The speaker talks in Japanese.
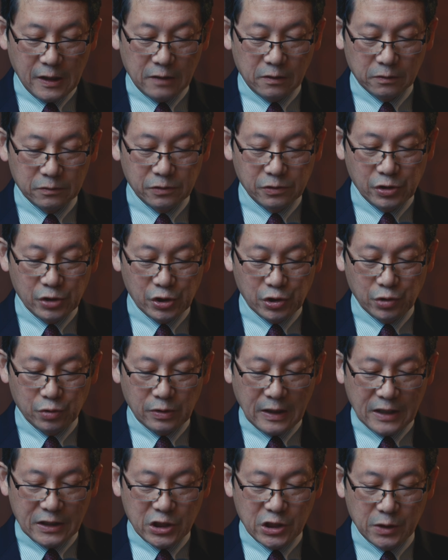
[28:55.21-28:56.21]
勢の群
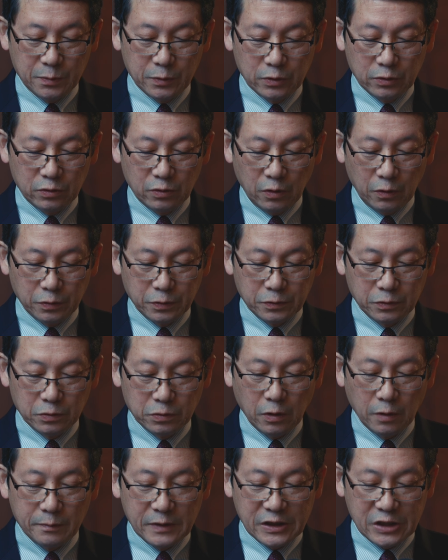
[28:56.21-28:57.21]
衆が自分の
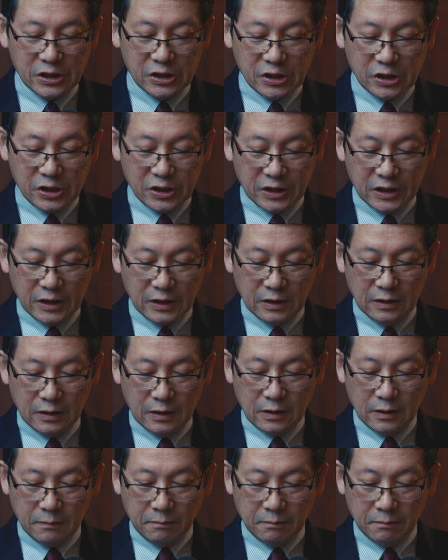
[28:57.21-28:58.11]
服を道に敷き、